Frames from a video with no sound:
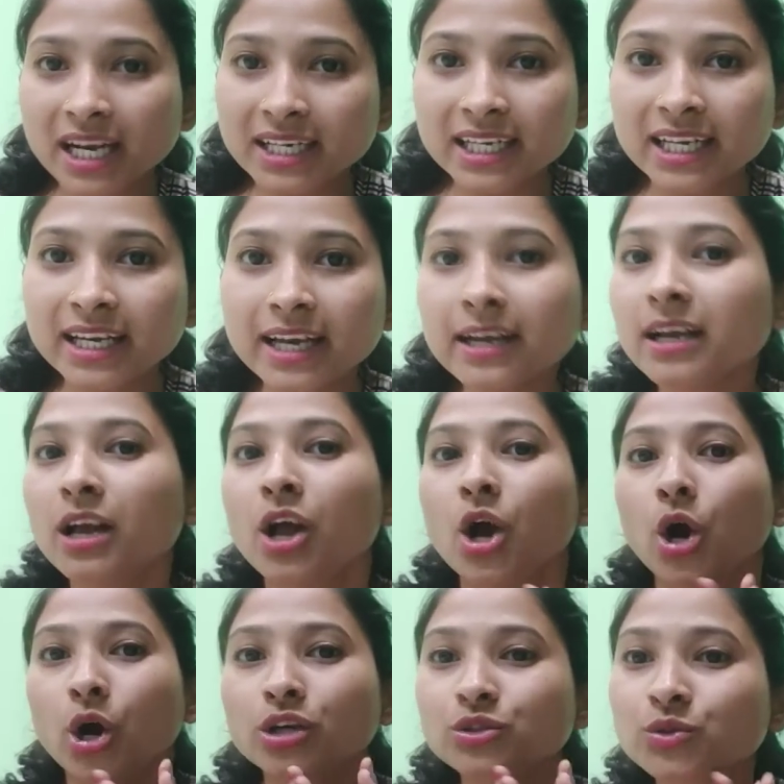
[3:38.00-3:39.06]
ठीक है
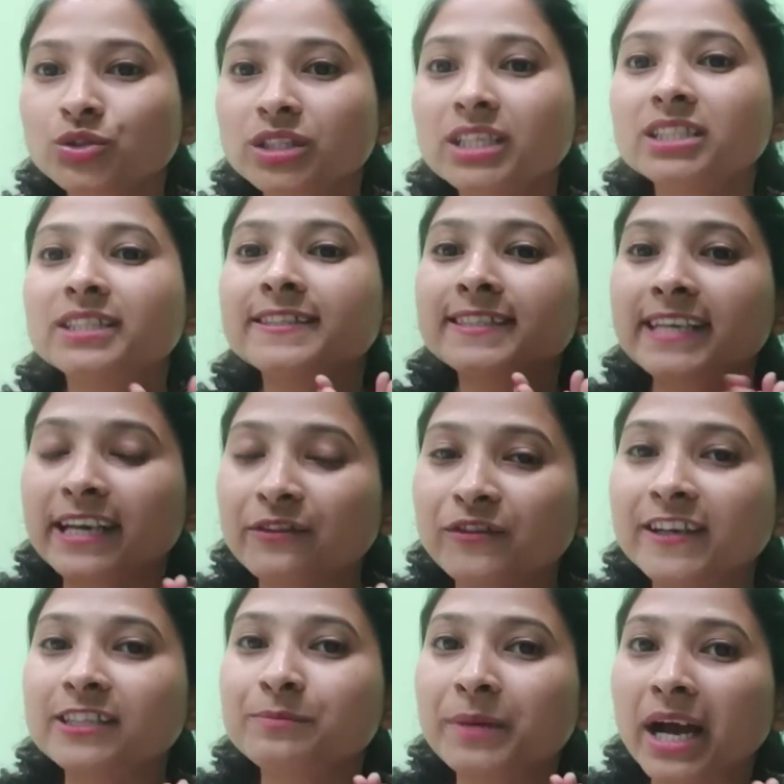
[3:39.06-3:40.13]
और दूसरी चीज
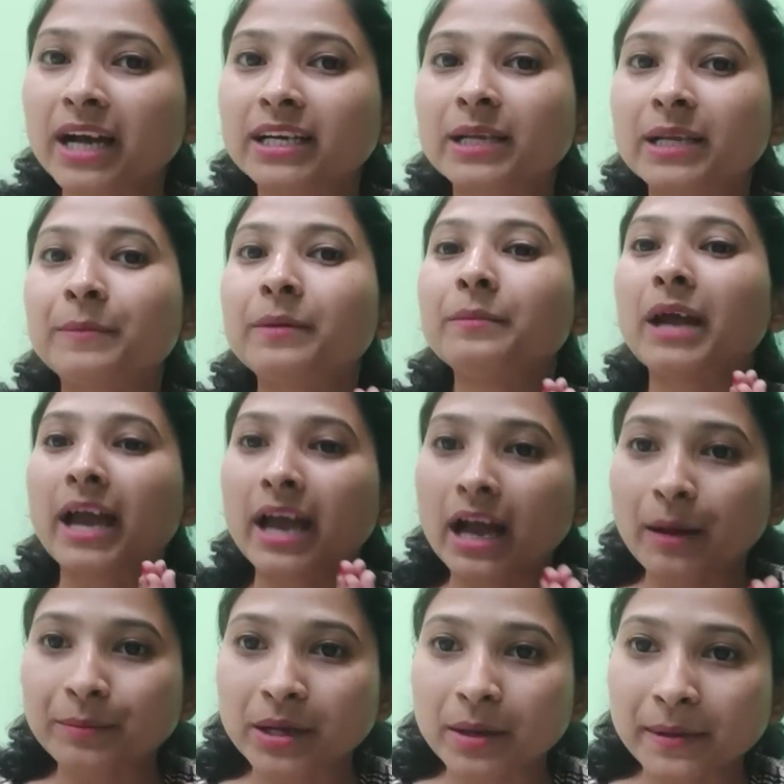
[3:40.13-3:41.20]
केवीएस पीआरटी में है
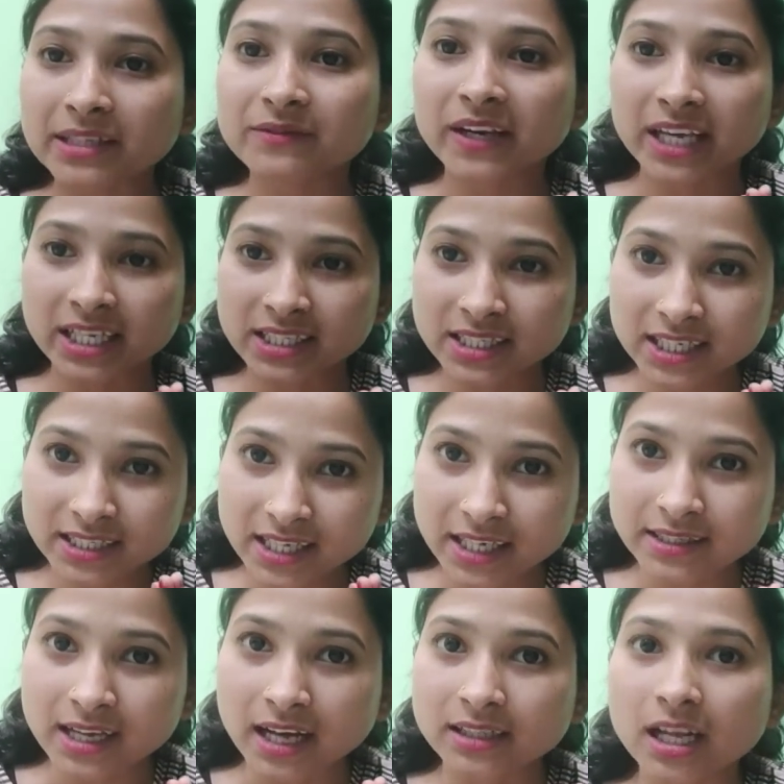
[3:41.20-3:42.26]
आपके पास वैकेंसीज हैं
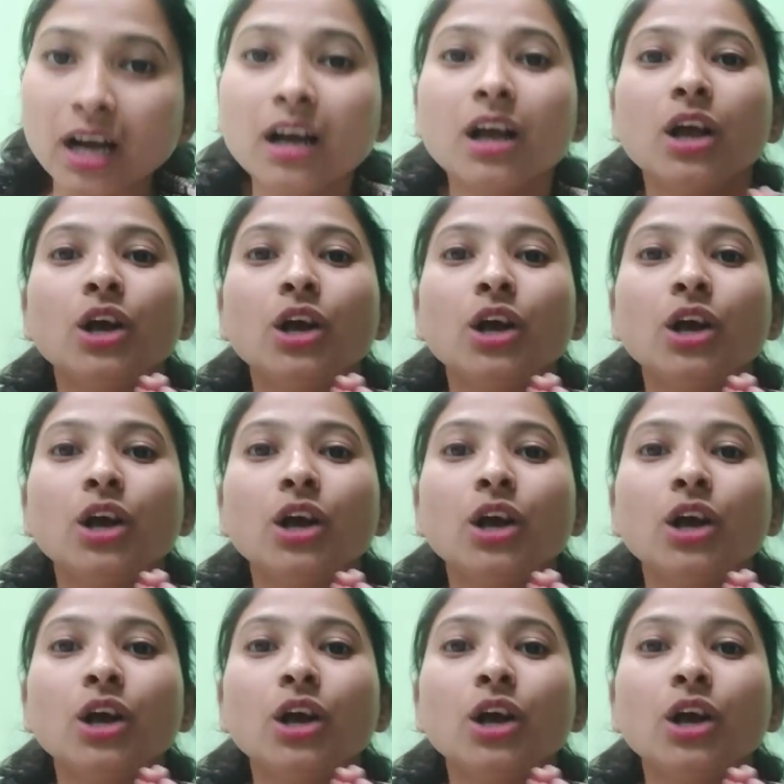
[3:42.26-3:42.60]
ज्यादा